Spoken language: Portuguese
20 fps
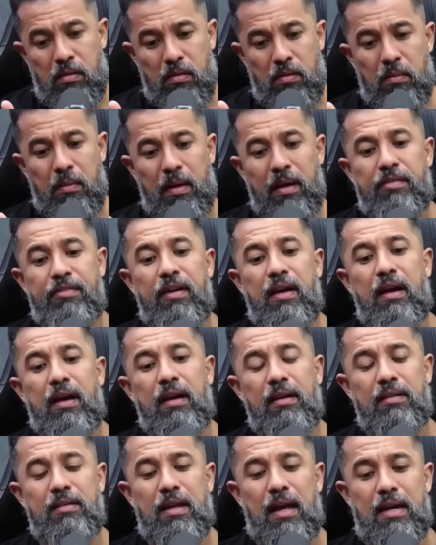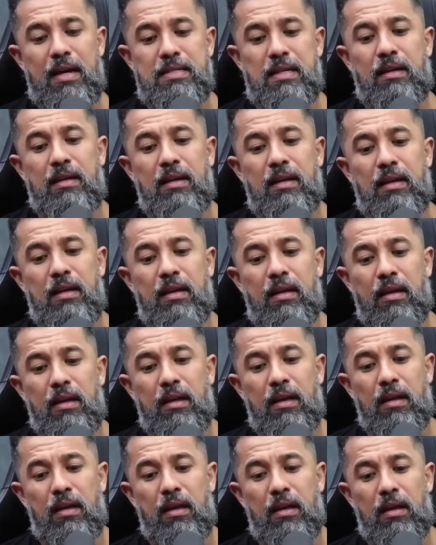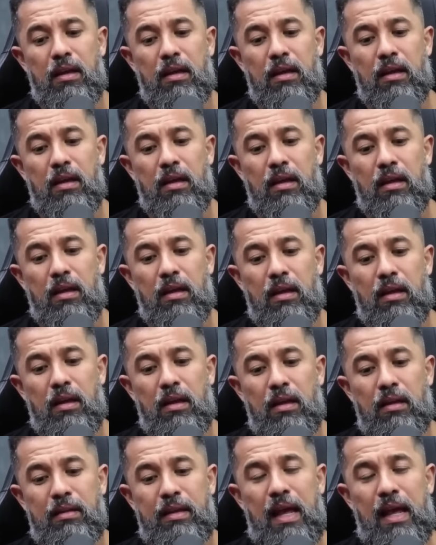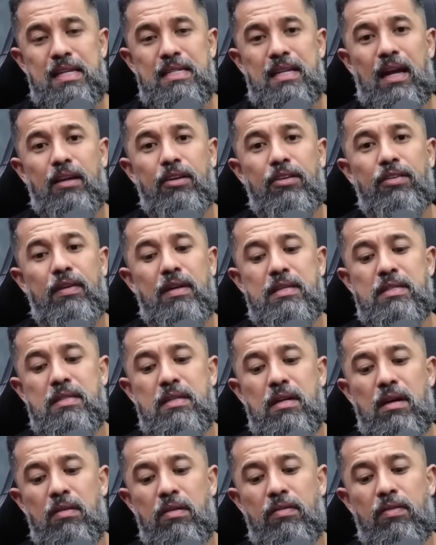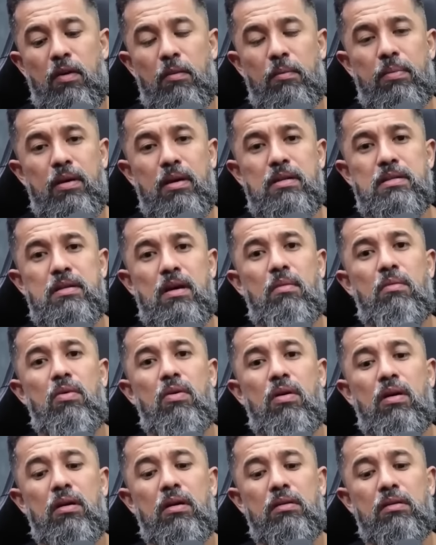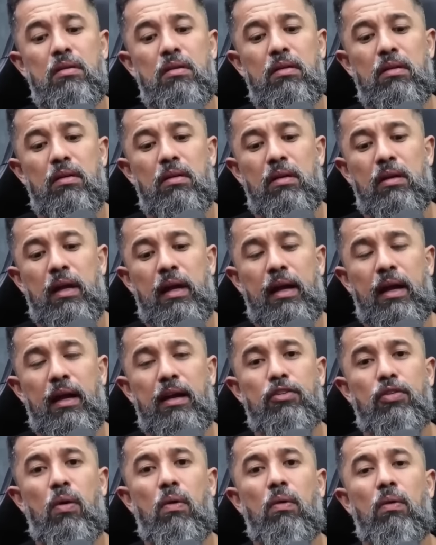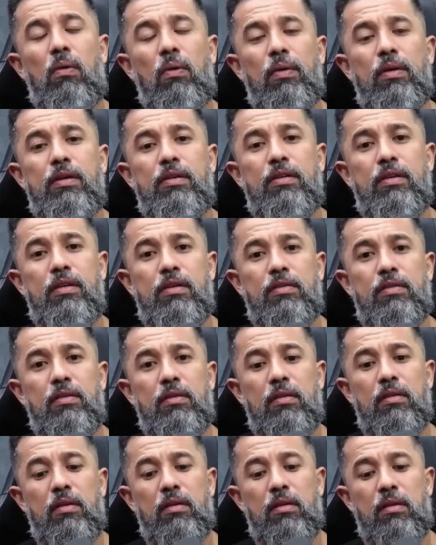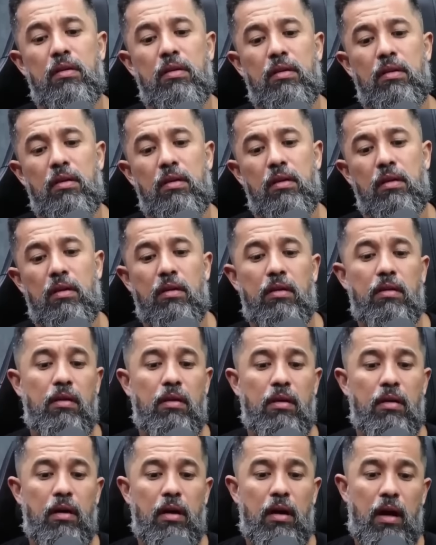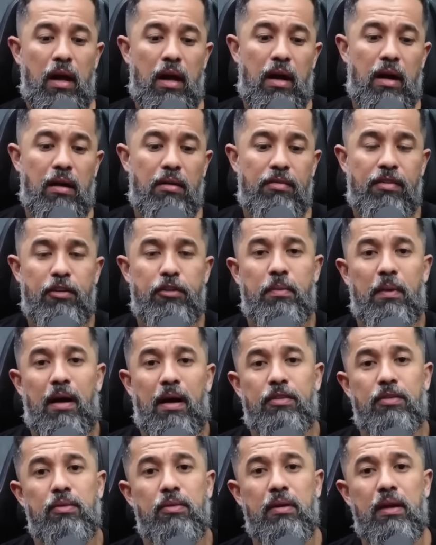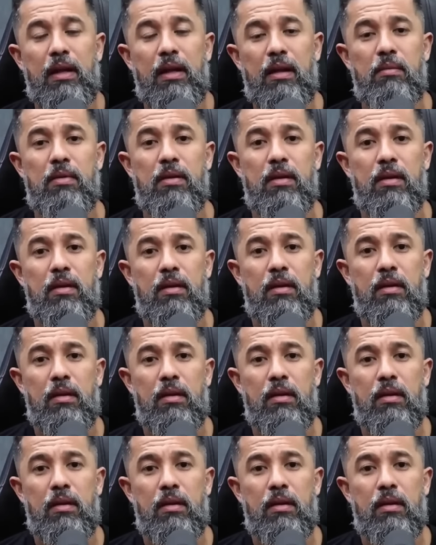uma infeliz dessa aqui tem satisfação em ver o policial morto. O que, que a gente conclui disso? Ela faz parte do crime.